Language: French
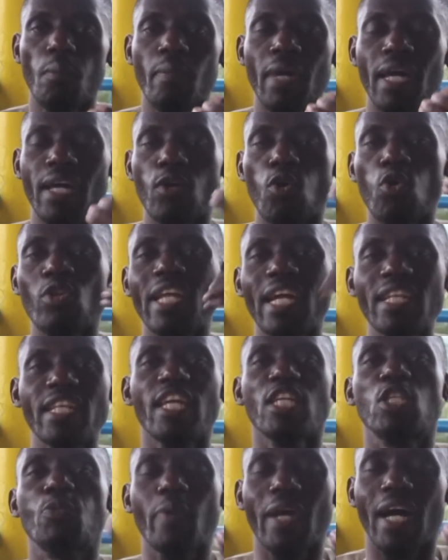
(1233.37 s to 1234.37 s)
Mais au-delà de
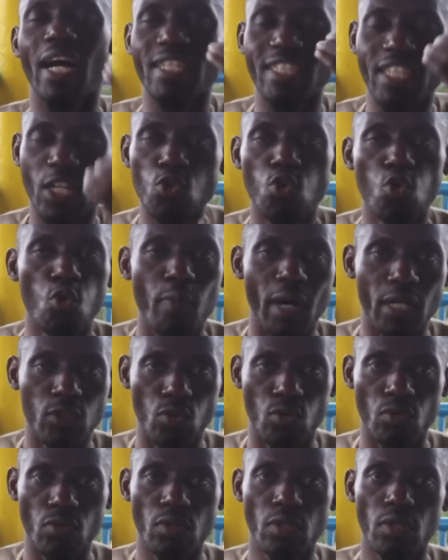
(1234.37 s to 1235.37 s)
l'espérance, nous nous
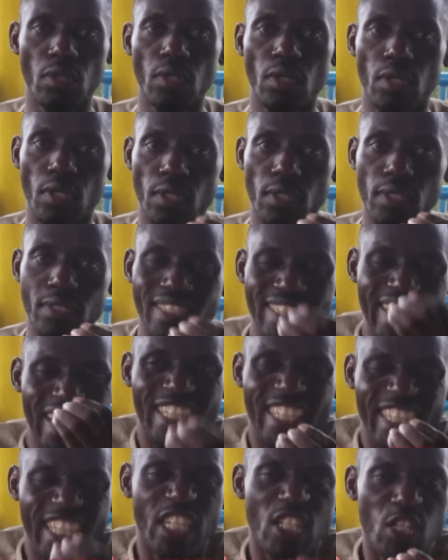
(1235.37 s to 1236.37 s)
battons. C'est
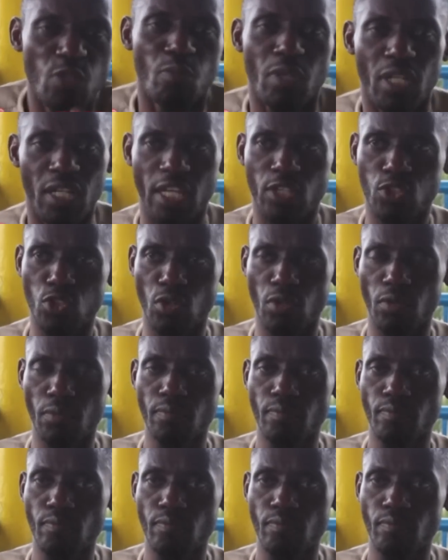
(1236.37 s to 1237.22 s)
une humiliation.